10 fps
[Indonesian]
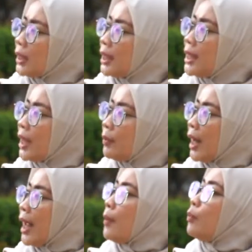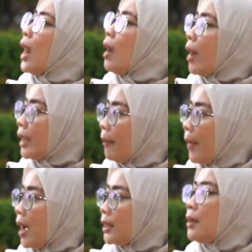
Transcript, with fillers: terdiri dari wilayah kepulauan ya Pak,